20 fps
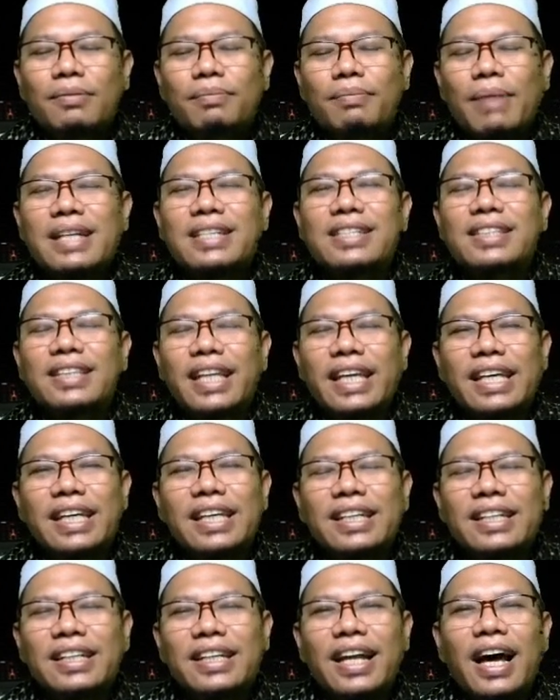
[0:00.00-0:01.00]

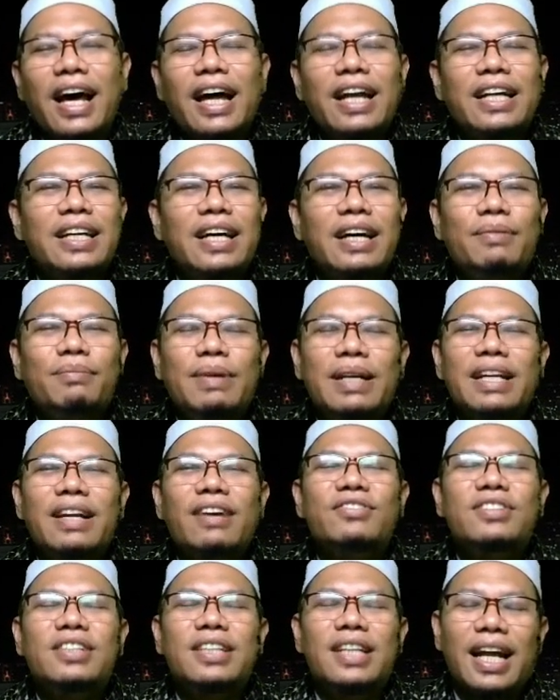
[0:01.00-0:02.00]
pasti, tidak ada
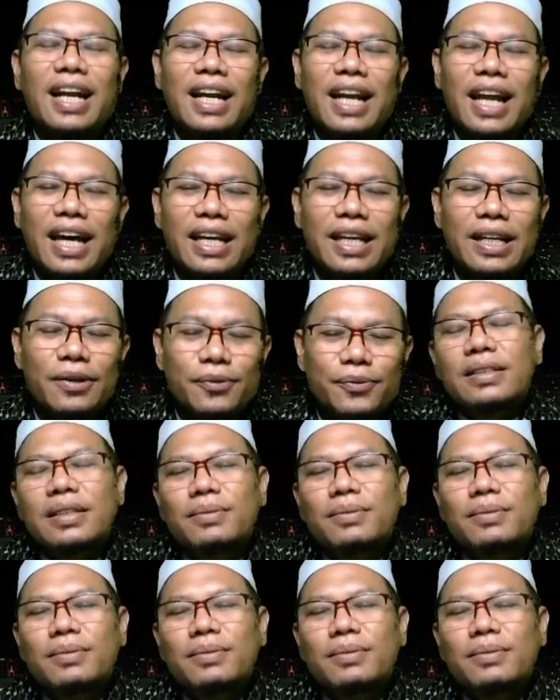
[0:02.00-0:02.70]
penafsiran lain.